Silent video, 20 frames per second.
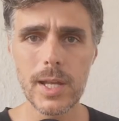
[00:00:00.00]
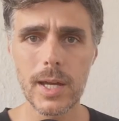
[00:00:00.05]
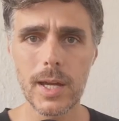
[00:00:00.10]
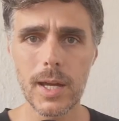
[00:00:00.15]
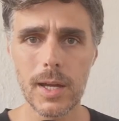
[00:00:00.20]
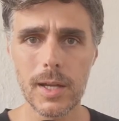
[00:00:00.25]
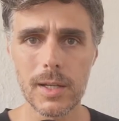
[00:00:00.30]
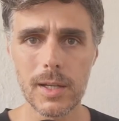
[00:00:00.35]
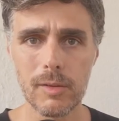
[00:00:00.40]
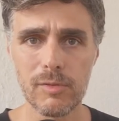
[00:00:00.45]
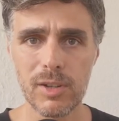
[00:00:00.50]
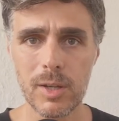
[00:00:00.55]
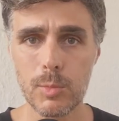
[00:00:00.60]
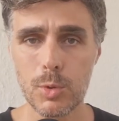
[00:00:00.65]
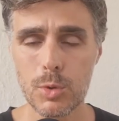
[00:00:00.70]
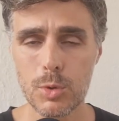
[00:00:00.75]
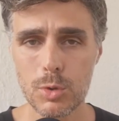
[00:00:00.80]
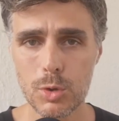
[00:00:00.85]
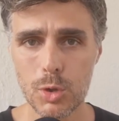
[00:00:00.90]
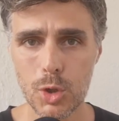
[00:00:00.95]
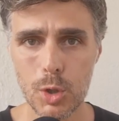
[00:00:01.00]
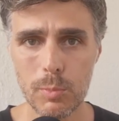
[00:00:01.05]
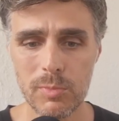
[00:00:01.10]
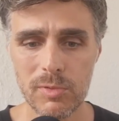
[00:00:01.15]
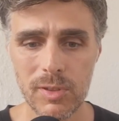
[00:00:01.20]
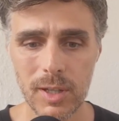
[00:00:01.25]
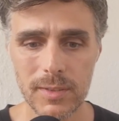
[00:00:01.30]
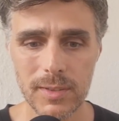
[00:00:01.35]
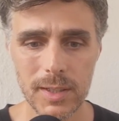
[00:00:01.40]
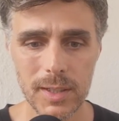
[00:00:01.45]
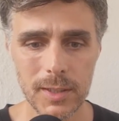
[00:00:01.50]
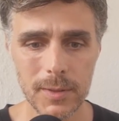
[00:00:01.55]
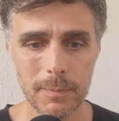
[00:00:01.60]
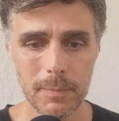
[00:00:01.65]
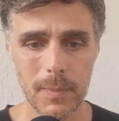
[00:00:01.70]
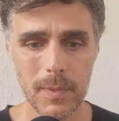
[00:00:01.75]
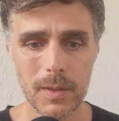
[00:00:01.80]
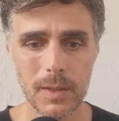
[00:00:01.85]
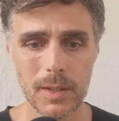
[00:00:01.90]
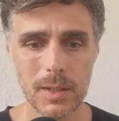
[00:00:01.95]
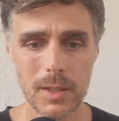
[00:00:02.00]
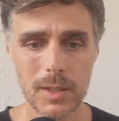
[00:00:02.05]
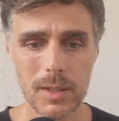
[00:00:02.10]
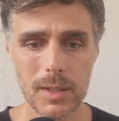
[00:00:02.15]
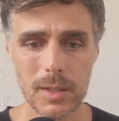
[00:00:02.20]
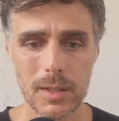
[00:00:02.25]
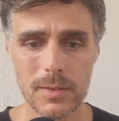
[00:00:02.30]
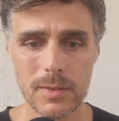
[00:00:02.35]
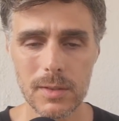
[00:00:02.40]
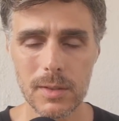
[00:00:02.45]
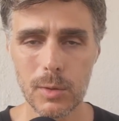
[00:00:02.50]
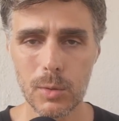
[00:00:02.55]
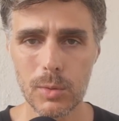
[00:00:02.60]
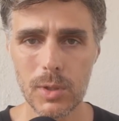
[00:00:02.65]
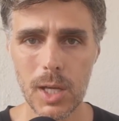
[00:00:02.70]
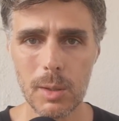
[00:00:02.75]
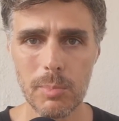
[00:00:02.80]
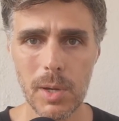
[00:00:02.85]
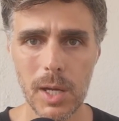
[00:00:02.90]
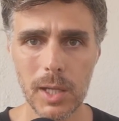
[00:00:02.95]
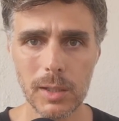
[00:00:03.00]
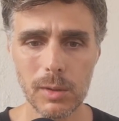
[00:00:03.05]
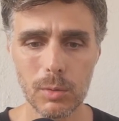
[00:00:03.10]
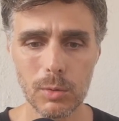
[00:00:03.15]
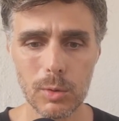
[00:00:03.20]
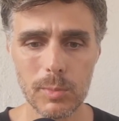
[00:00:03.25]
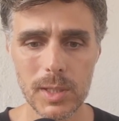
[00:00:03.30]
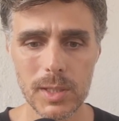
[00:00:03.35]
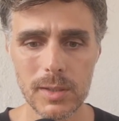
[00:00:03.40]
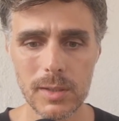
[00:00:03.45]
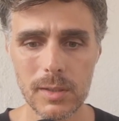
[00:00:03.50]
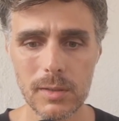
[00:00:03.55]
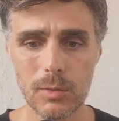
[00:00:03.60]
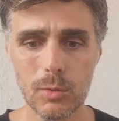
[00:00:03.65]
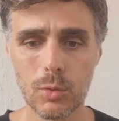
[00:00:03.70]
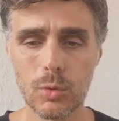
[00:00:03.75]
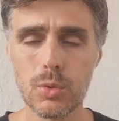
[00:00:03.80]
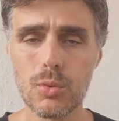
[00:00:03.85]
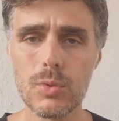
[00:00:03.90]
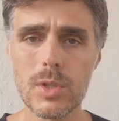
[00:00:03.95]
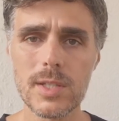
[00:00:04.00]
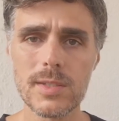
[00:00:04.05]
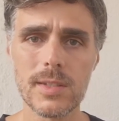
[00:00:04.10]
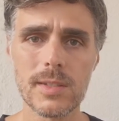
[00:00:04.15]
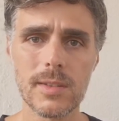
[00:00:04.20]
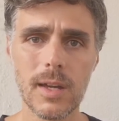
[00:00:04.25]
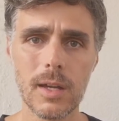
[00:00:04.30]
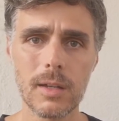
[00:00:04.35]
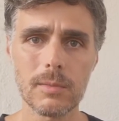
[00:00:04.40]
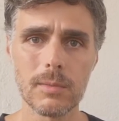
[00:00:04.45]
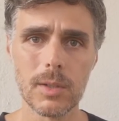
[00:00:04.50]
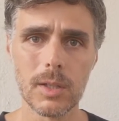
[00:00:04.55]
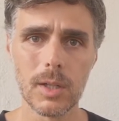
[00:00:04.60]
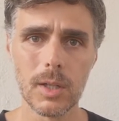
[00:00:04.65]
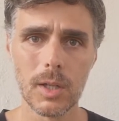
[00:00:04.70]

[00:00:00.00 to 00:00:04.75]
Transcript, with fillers: la, la fameuse COP 21, qui s'est déroulée à Paris en 2015, tous les États